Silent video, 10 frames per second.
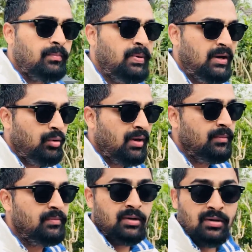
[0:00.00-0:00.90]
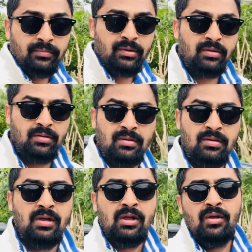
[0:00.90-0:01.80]
बेटू आराम से आराम से
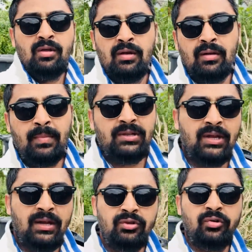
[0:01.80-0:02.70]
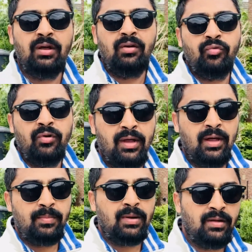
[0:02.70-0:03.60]
नंबर थ्री जो है वो है
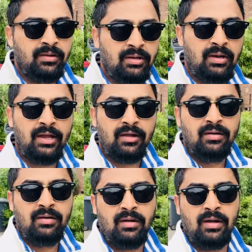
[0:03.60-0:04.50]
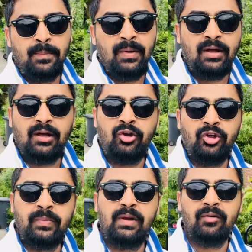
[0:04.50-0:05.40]
आपका लाइक like, आपने अगर
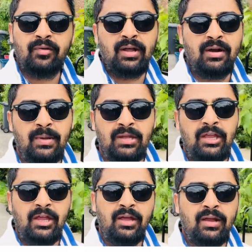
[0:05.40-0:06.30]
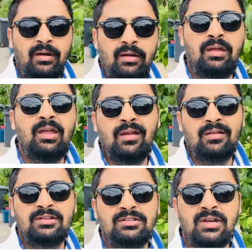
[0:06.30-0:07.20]
हॉस्पिटल वगैरह में केयर केयर
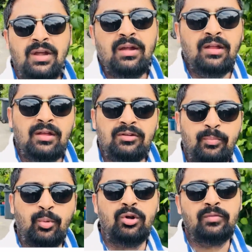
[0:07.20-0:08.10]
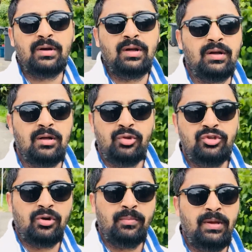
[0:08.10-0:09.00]
असिस्टेंट या सपोर्ट वर्कर का कोई
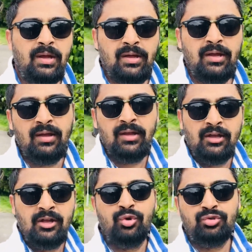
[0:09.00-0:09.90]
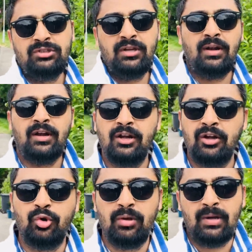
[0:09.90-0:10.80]
जॉब किया है उससे रिलेटेड
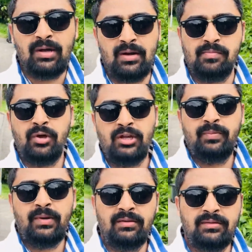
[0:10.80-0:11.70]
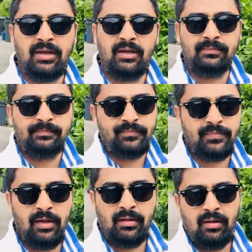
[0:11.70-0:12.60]
कोई भी अगर आपको एक्सपीरियंस है
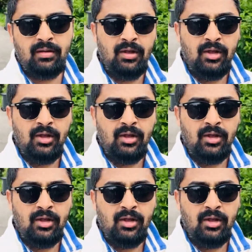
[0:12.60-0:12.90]
ठीक है